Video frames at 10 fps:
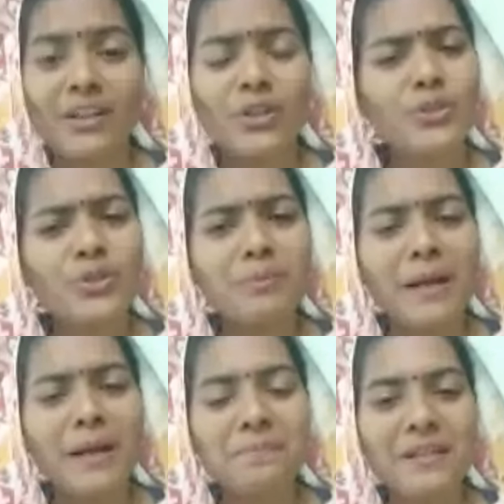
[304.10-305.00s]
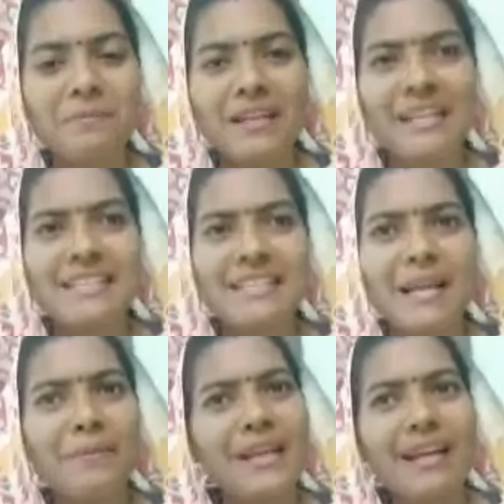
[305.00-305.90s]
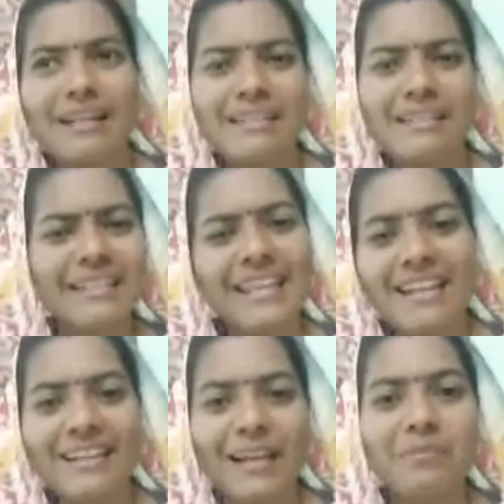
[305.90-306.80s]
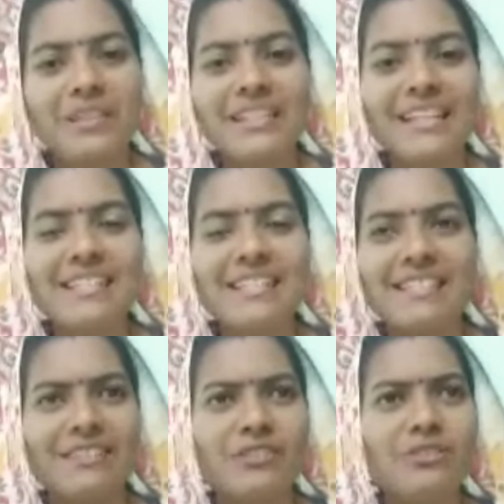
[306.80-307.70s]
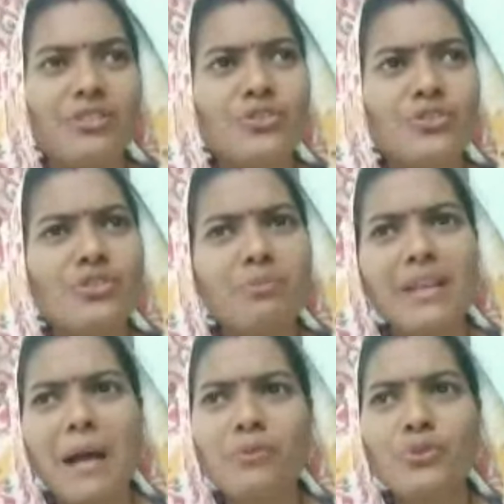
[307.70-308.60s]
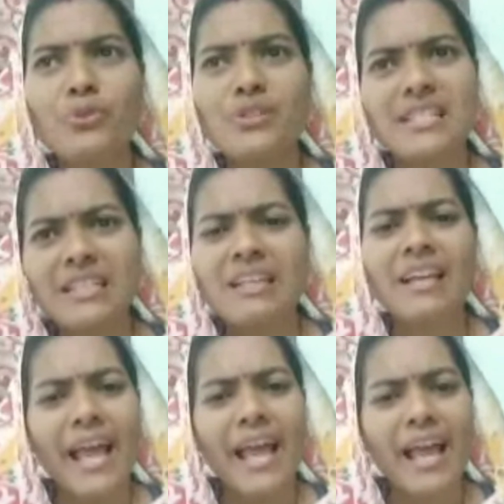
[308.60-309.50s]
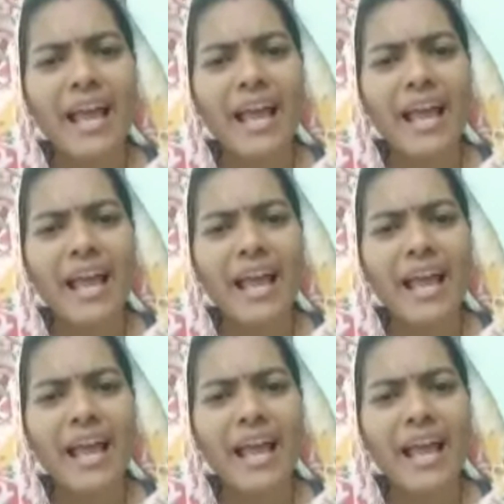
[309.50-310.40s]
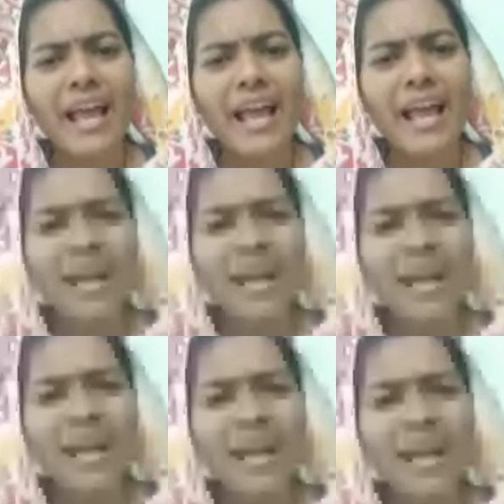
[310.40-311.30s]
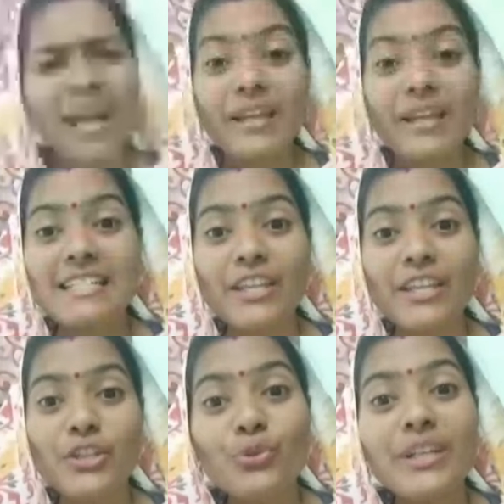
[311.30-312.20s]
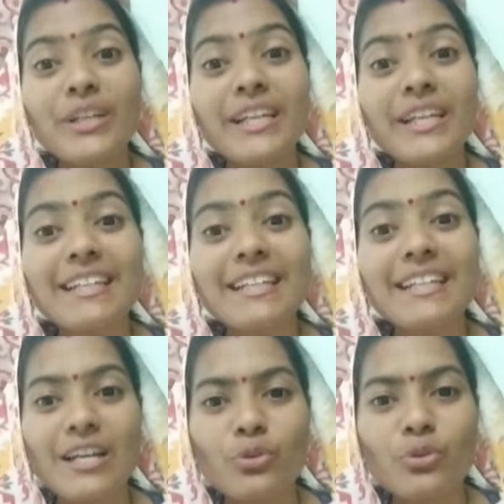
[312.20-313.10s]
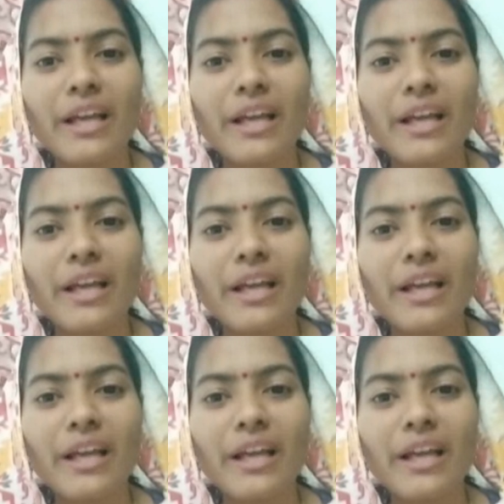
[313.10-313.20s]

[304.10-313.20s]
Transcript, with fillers: না তখন ভাবতাম যে আমি দীক্ষা নিলাম ঠিক আছে নাম করছি হ্যাঁ ভালো লাগছে কিন্তু এই ইউনিকনেসটা কোথায়